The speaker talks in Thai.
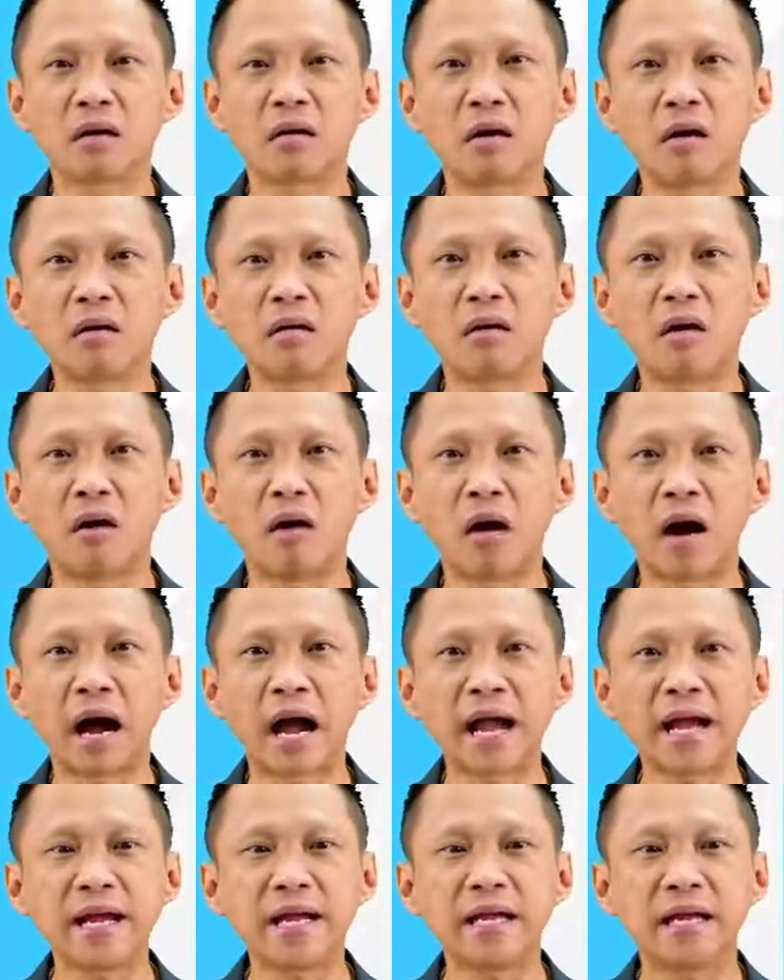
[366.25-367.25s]
ก็ขอ
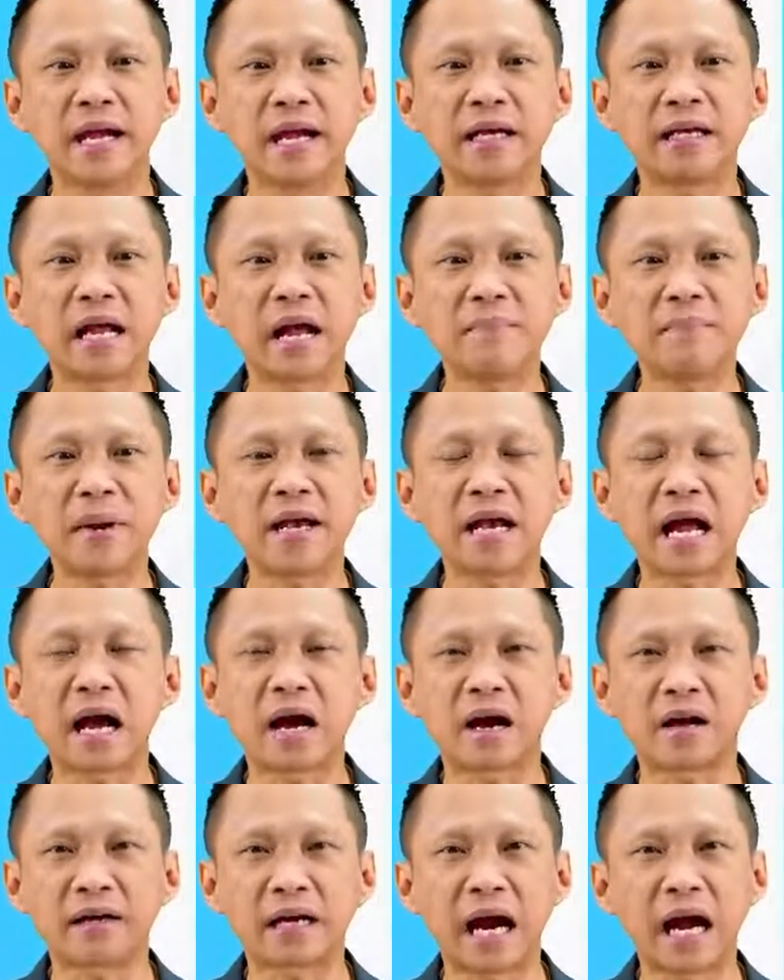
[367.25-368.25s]
ให้ได้เป็น
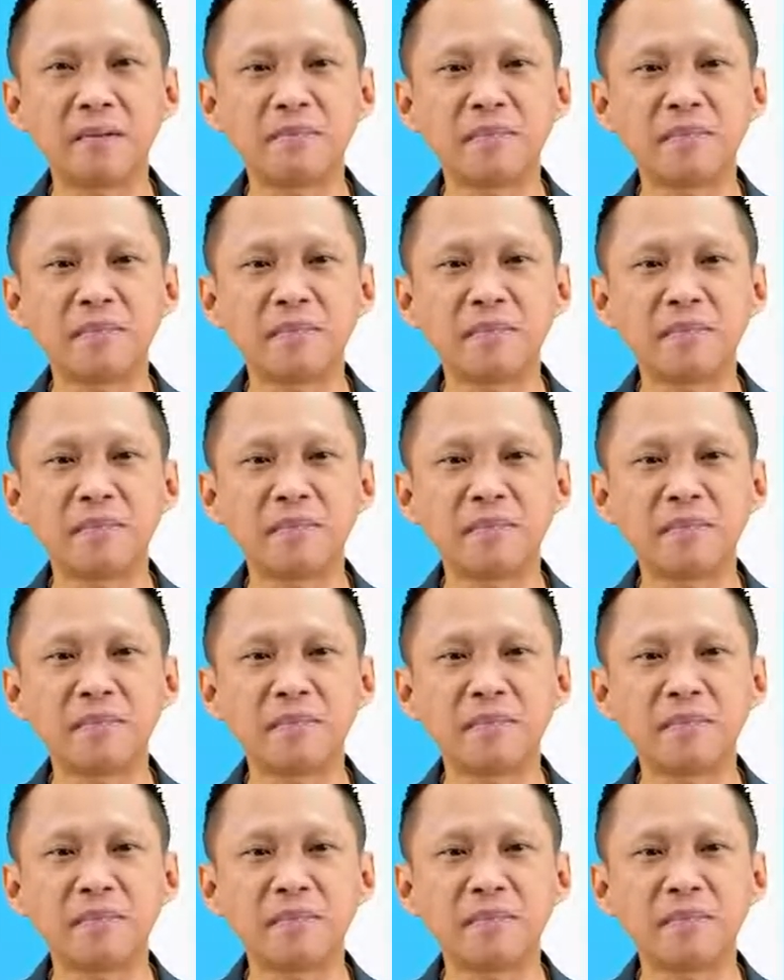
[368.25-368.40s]
อัคร